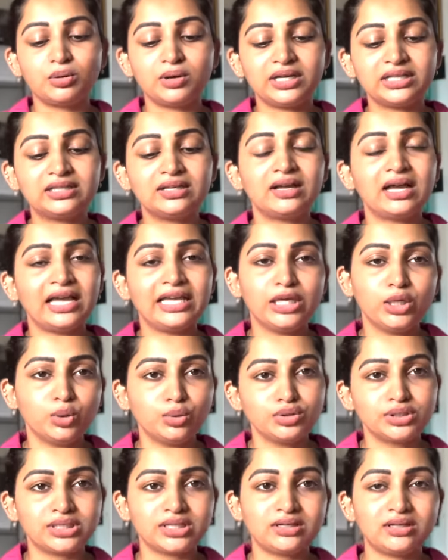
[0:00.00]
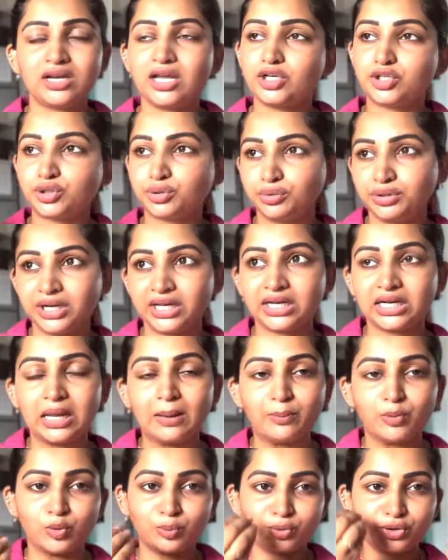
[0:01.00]
இது ஐ யூஸ் இட் நான்
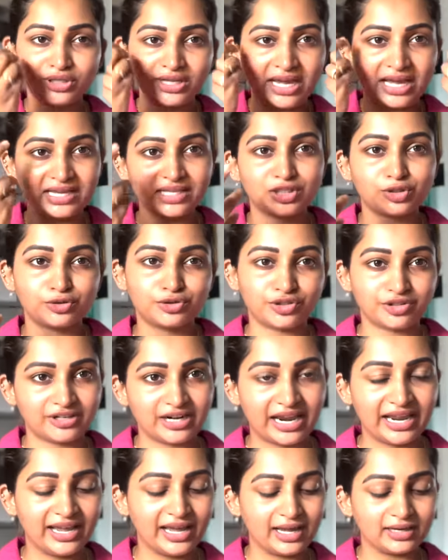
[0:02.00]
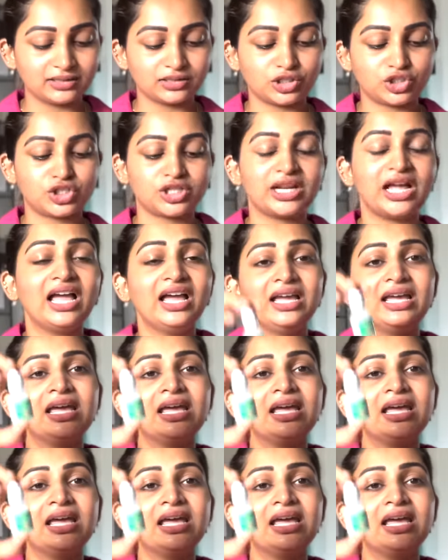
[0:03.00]
ஷூட்டிங்க்கெலாம் போகும்போது என் ஐஸ் கொஞ்சம் ட்ரையாக இருந்துச்சுன்னா